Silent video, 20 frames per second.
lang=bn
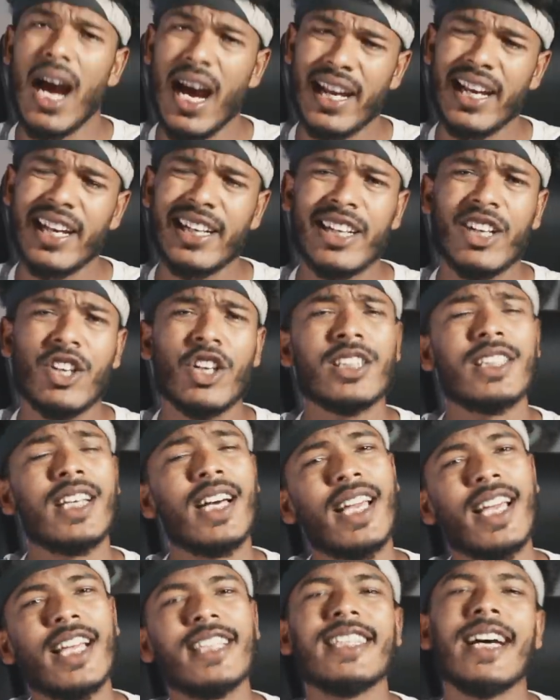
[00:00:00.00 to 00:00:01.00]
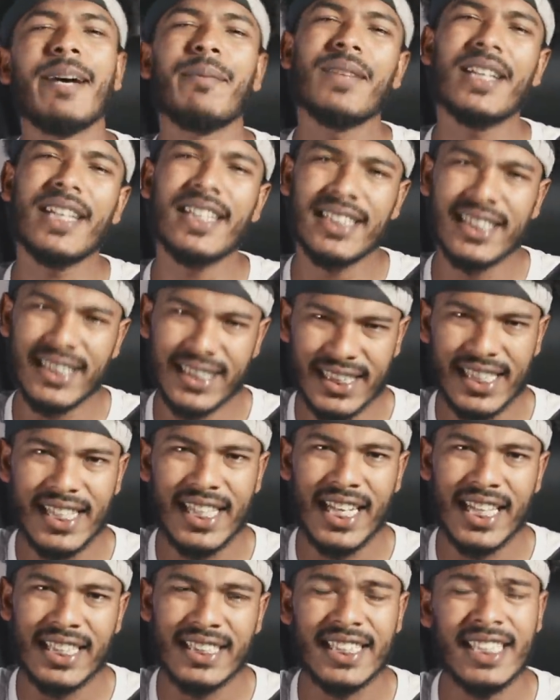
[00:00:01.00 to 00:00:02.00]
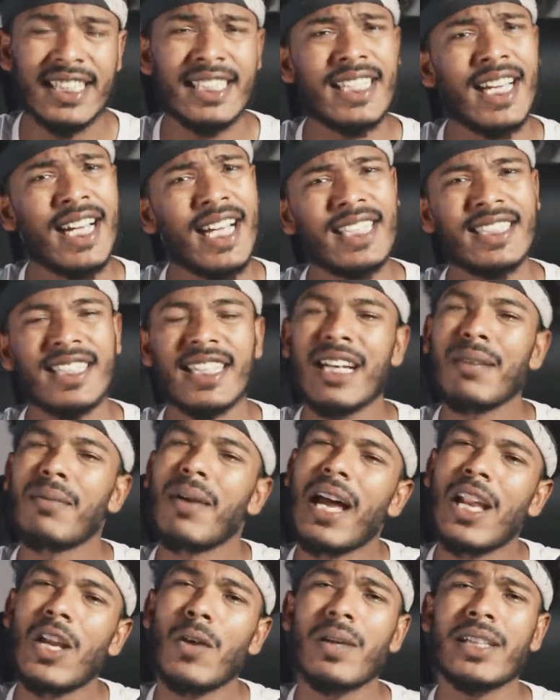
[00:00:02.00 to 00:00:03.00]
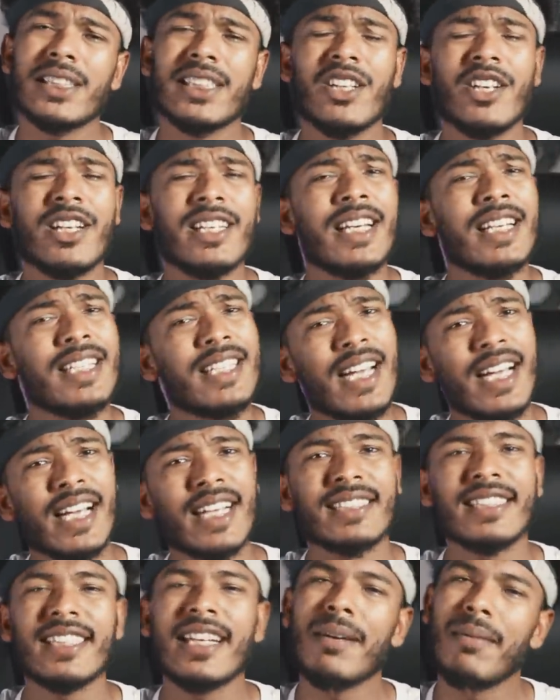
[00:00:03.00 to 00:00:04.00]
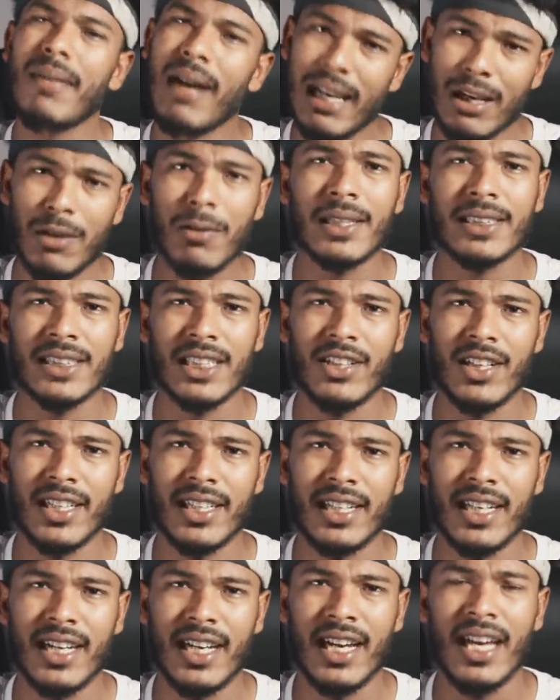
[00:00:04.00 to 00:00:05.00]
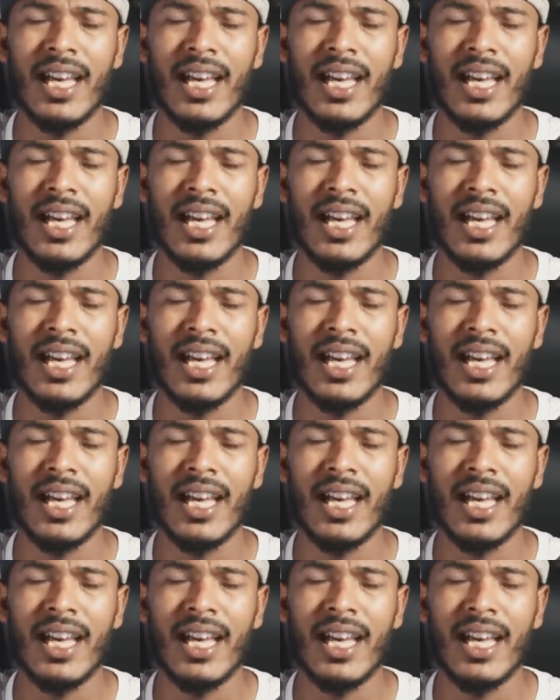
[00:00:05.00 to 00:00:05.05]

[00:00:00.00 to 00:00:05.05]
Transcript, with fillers: আর একটা কথা এই যে আপনারা যে চিল্লাচ্ছেন টাকা ছাড়া ভালোবাসা হয় না টাকা ছাড়া ভালোবাসা হয় না